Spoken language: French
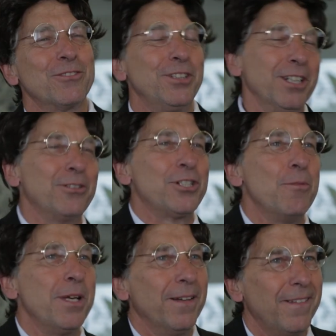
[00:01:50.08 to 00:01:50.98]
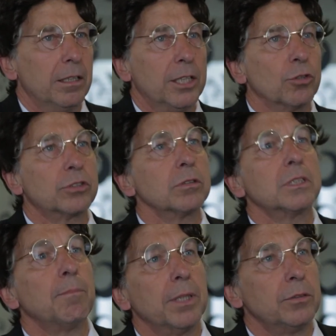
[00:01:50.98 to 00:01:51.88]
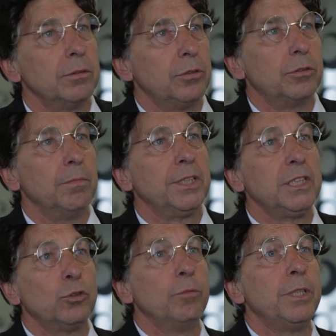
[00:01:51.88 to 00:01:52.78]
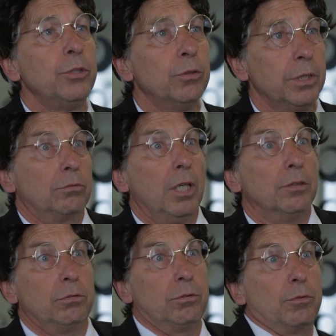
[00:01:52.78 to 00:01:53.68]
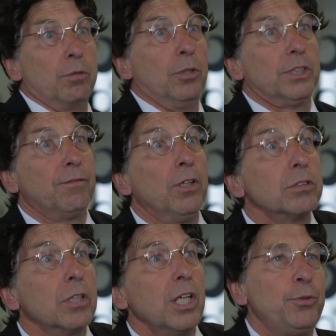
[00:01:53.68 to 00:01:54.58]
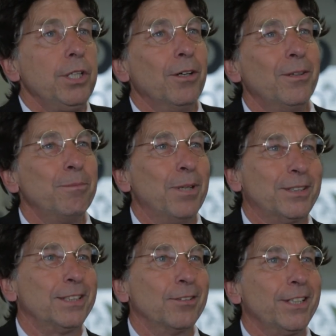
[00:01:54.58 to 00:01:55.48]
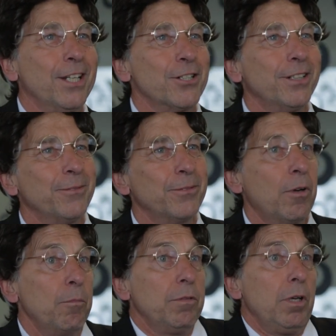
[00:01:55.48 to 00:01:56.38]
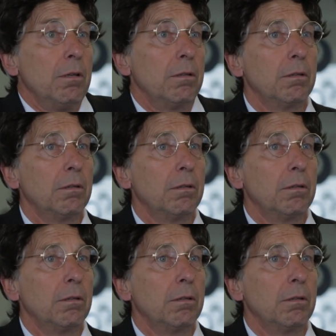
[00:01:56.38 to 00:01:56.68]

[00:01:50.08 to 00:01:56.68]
je veux dire Roger Le Maire. les choses sont simples, hein. tu, mets Zizou au milieu, tu, tu, tu mets en défense, puis euh, dans les cages. Puis voilà.